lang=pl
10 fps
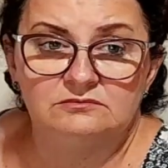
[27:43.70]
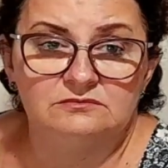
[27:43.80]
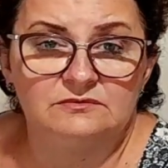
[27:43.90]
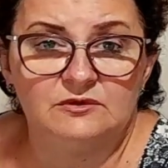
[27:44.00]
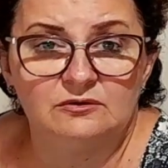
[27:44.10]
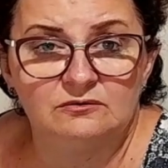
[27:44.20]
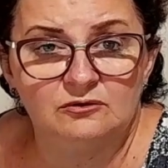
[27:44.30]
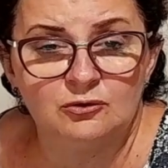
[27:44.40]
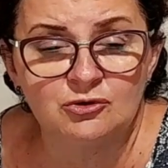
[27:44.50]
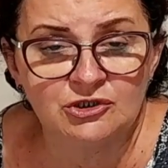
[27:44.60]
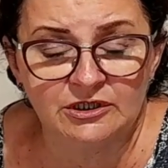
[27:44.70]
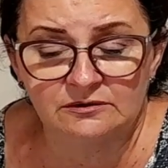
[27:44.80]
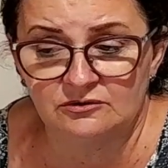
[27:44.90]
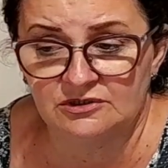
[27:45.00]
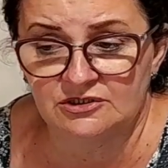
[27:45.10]
y,
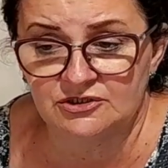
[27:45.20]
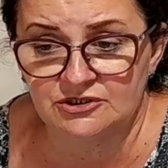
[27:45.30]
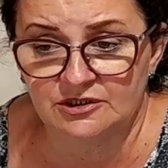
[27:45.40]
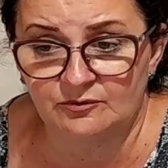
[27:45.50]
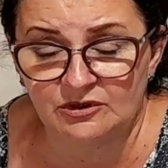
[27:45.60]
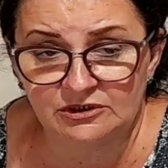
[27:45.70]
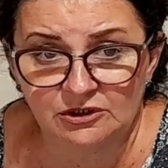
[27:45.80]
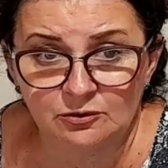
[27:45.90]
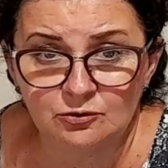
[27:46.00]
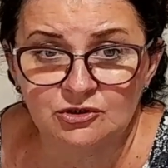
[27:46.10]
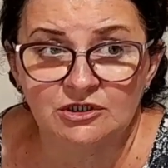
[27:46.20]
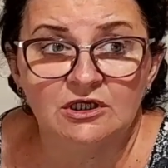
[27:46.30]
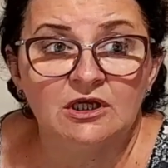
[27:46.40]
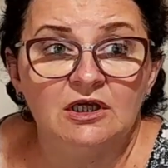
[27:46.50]
róże, to znaczy się płatki róży,